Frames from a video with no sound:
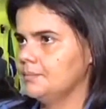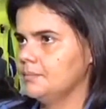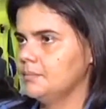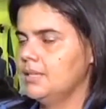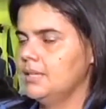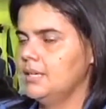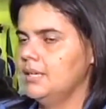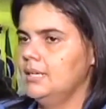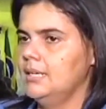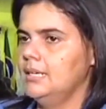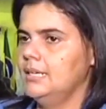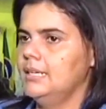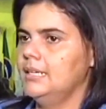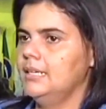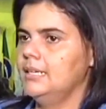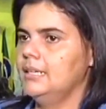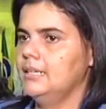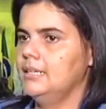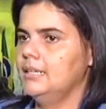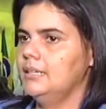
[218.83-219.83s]
e
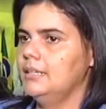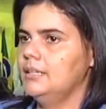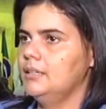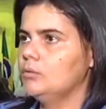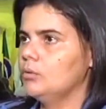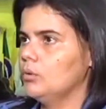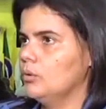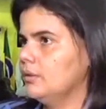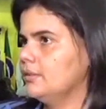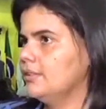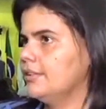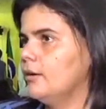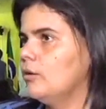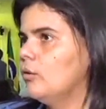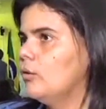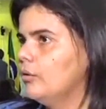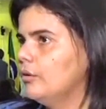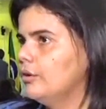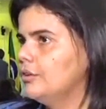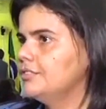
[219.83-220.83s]
destacou a importância das
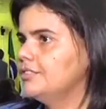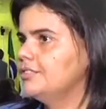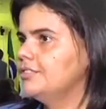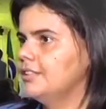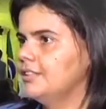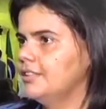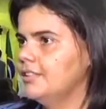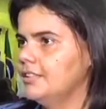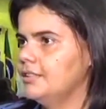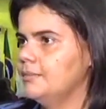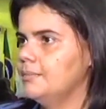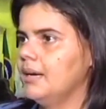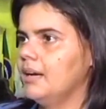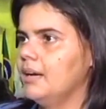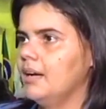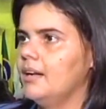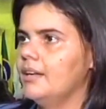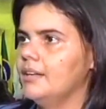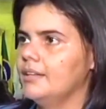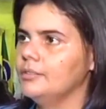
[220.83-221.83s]
fotos na
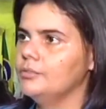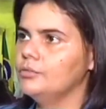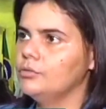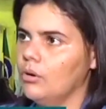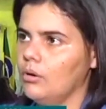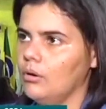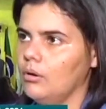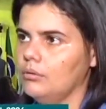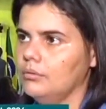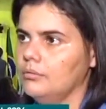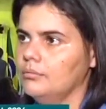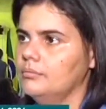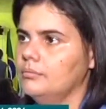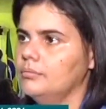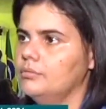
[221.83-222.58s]
vida das pessoas